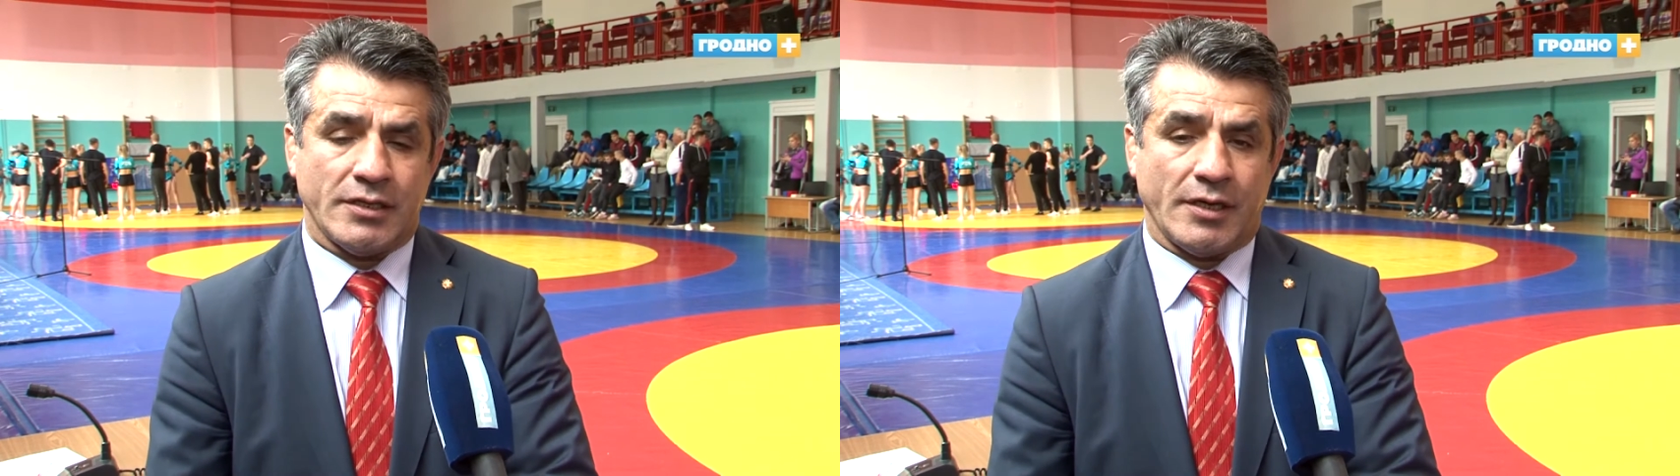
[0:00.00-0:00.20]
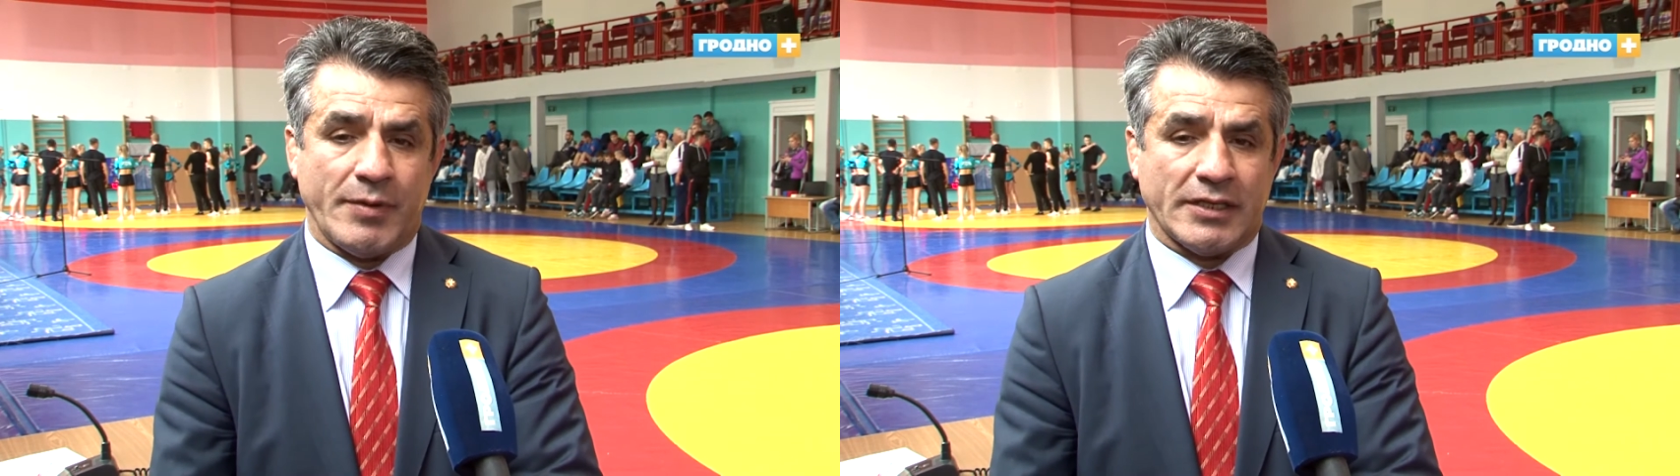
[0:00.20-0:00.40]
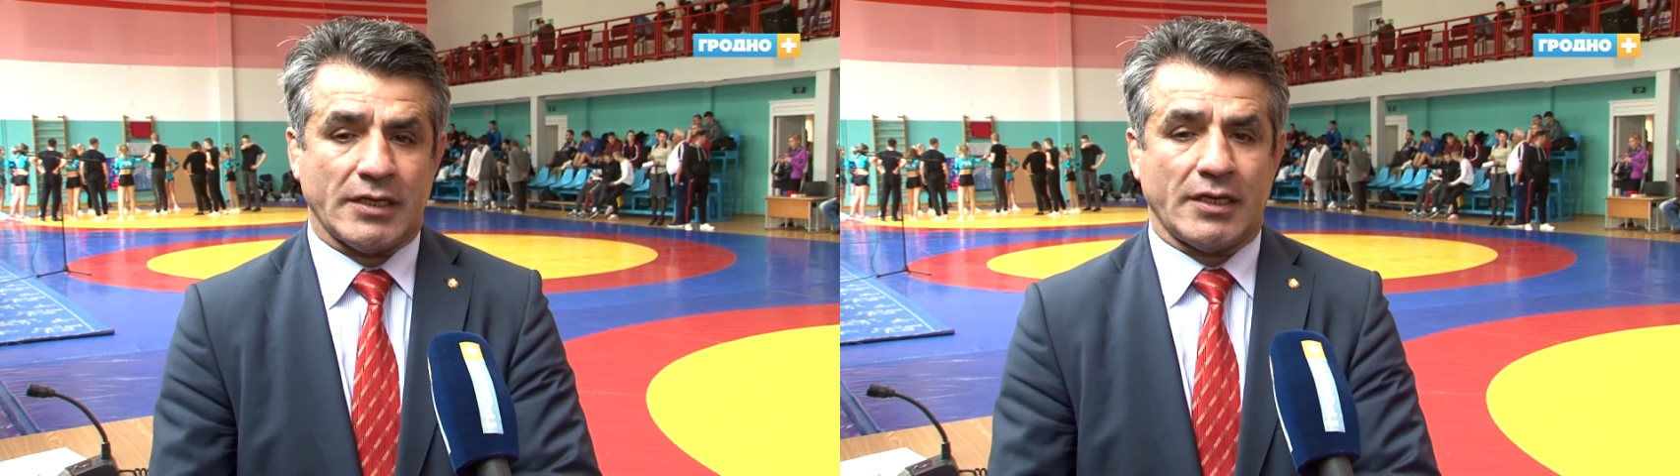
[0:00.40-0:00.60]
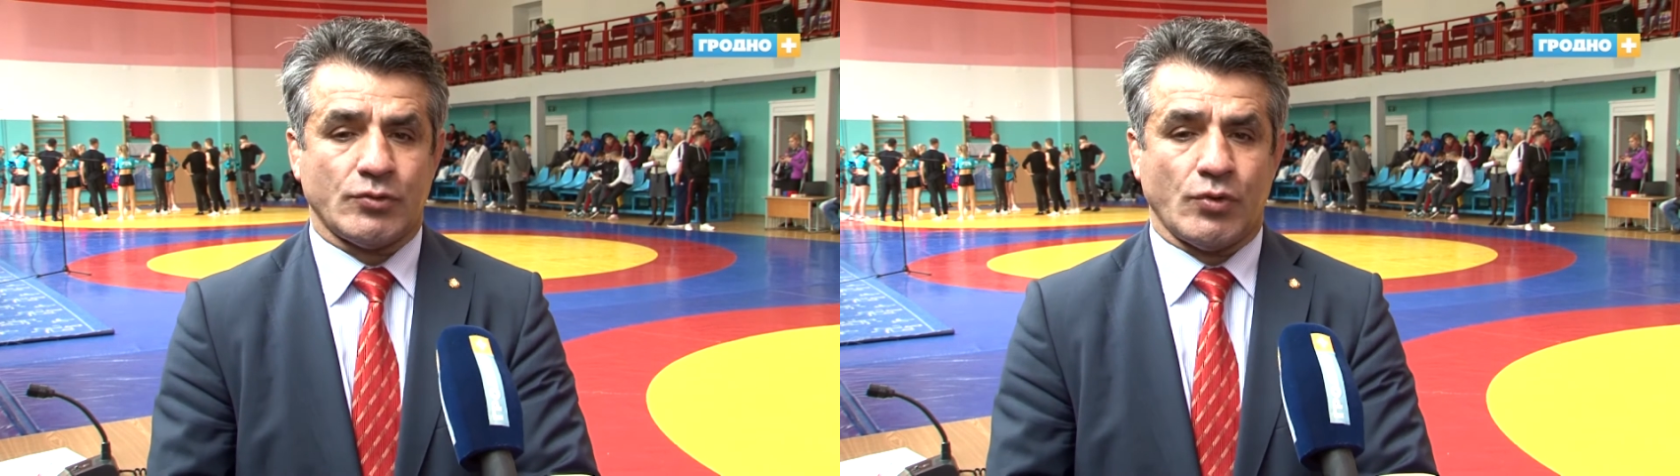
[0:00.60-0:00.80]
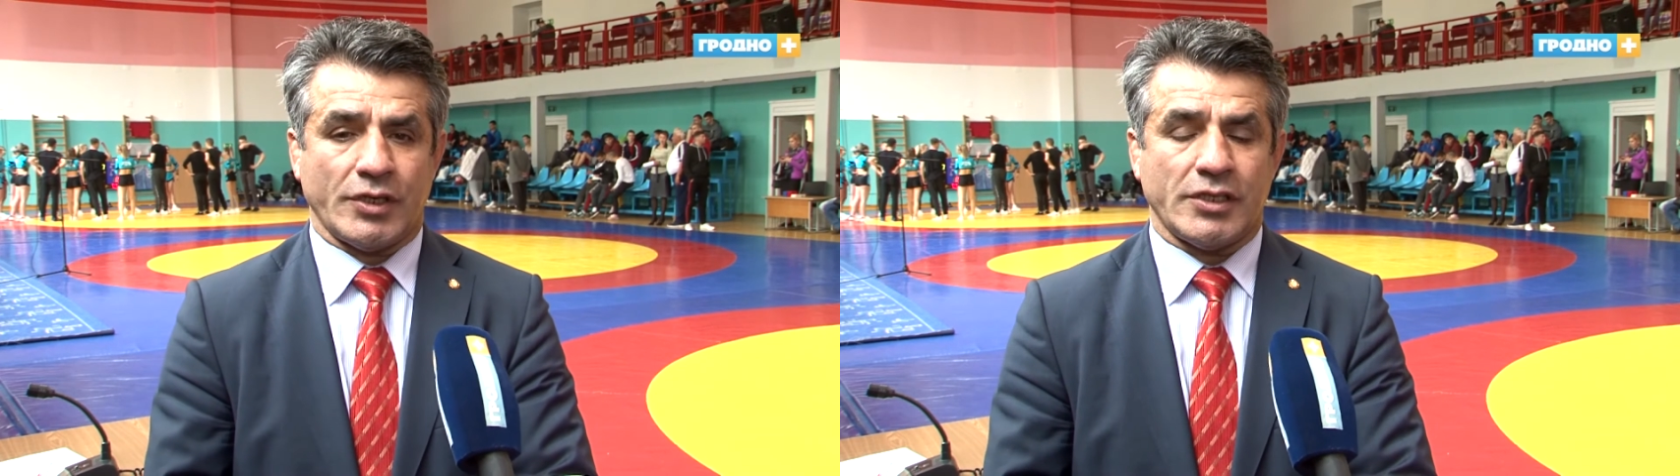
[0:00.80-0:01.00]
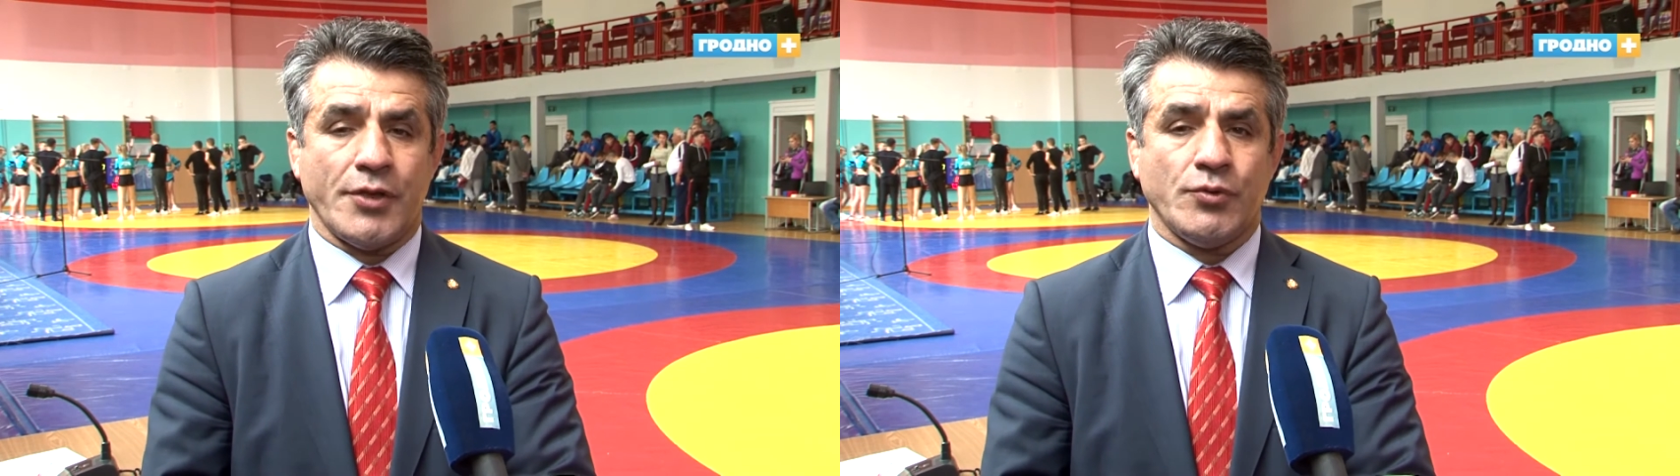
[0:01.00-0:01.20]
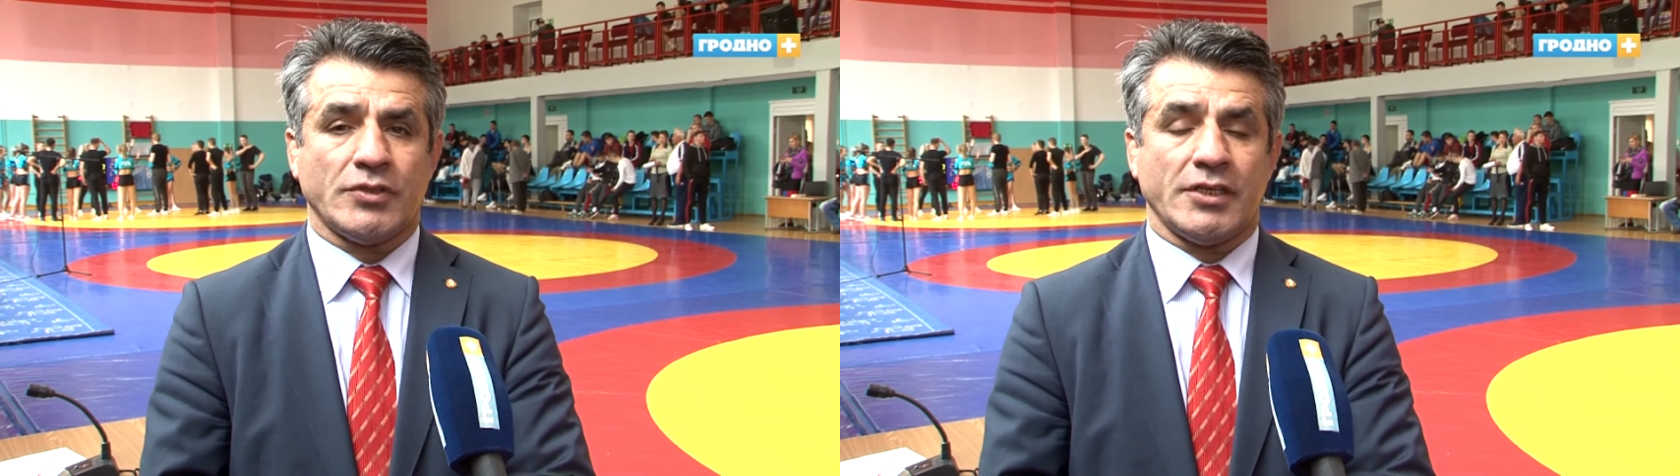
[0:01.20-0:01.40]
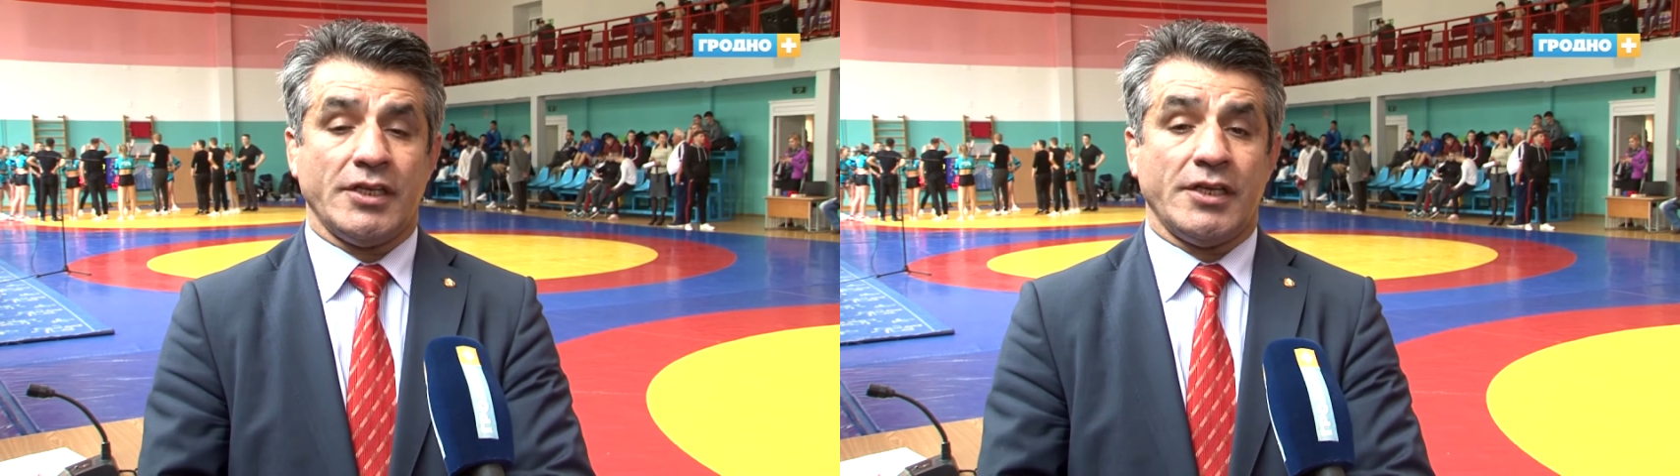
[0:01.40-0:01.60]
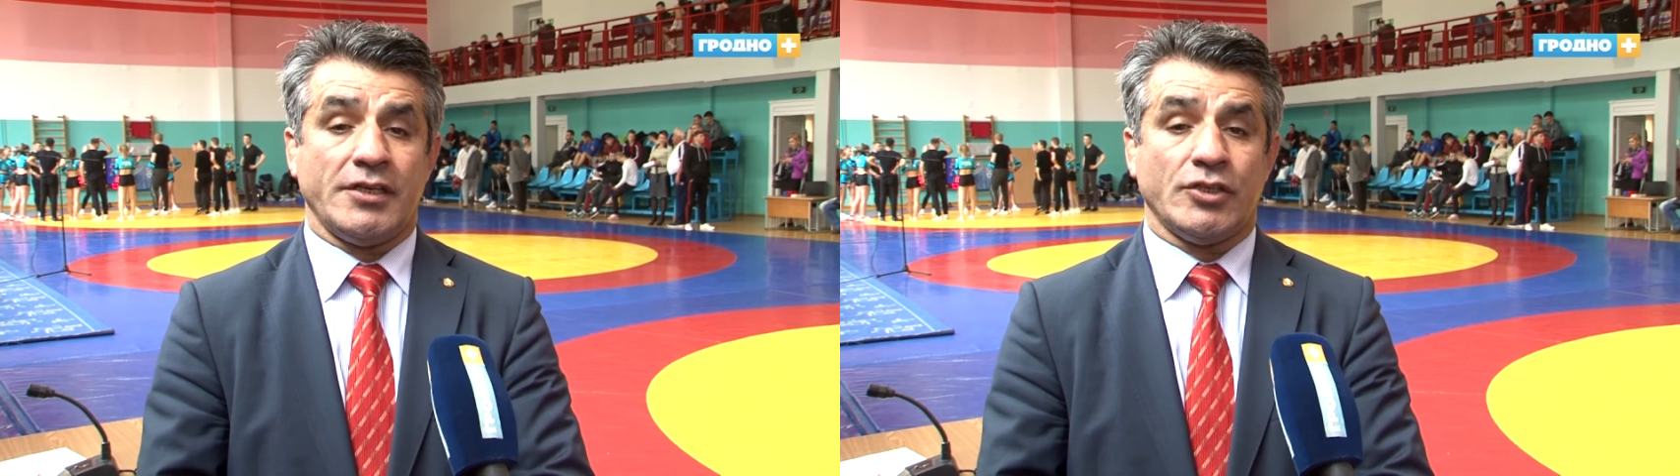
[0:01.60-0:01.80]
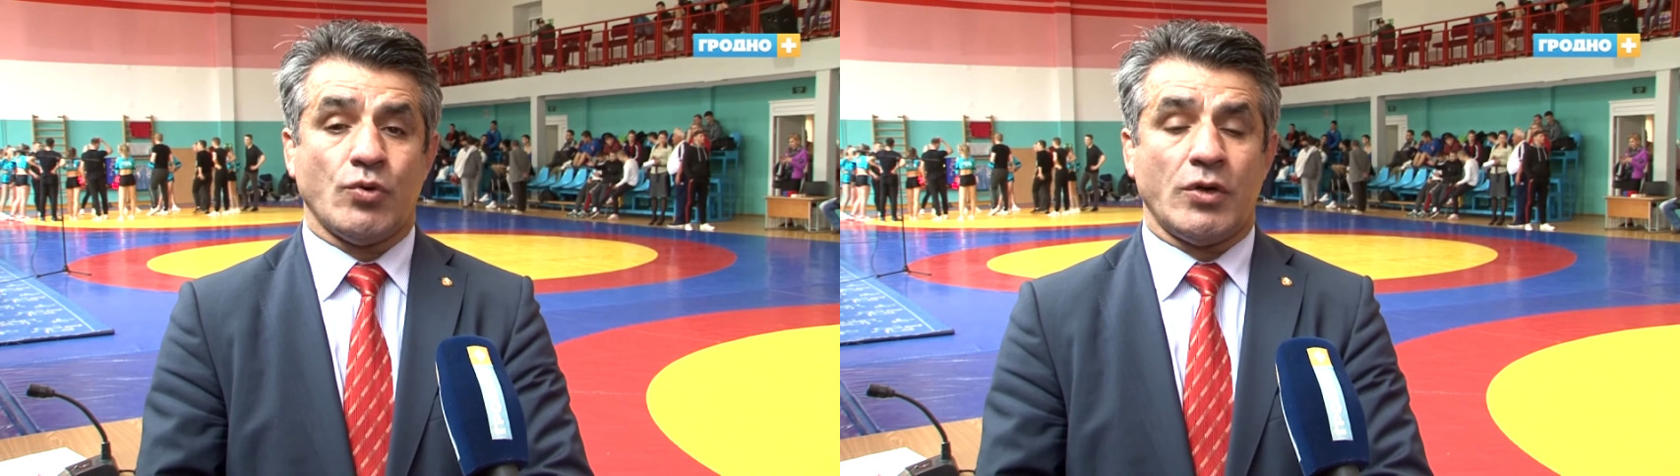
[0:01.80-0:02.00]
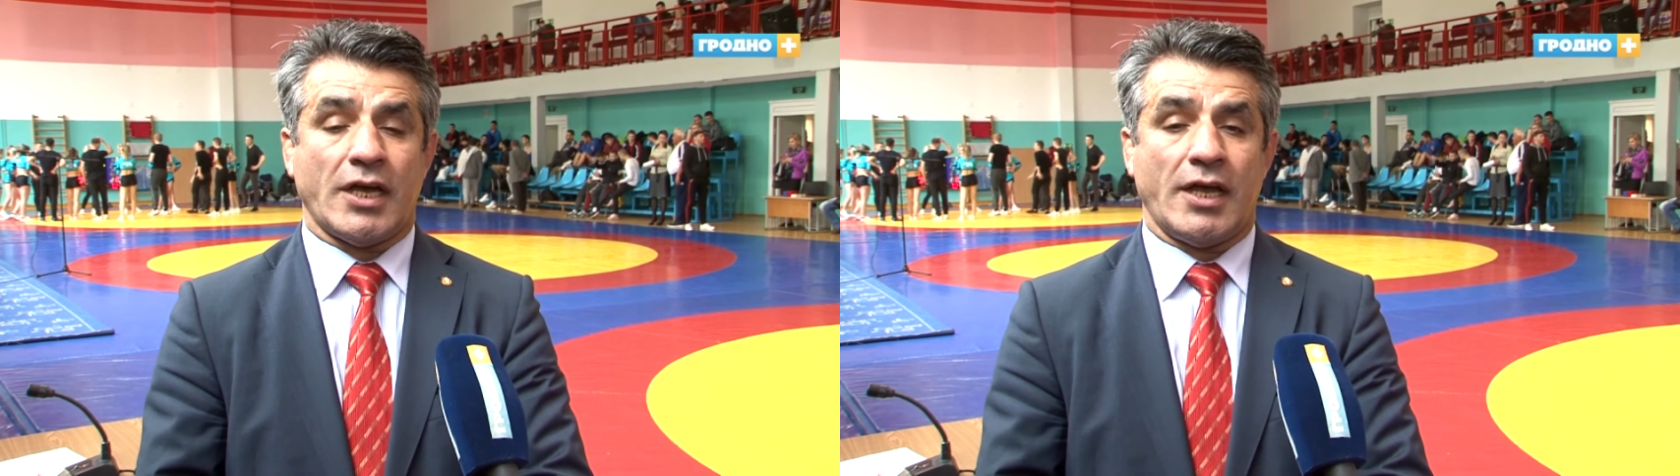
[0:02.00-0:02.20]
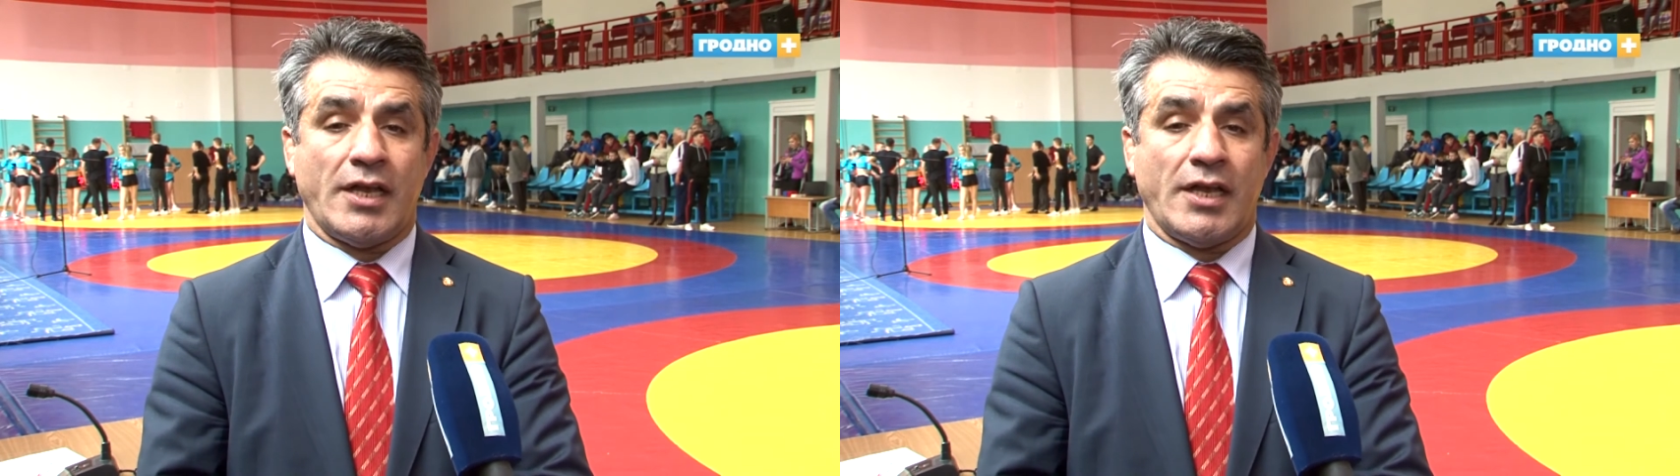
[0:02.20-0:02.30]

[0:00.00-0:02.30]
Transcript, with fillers: ребята, которые дают и не только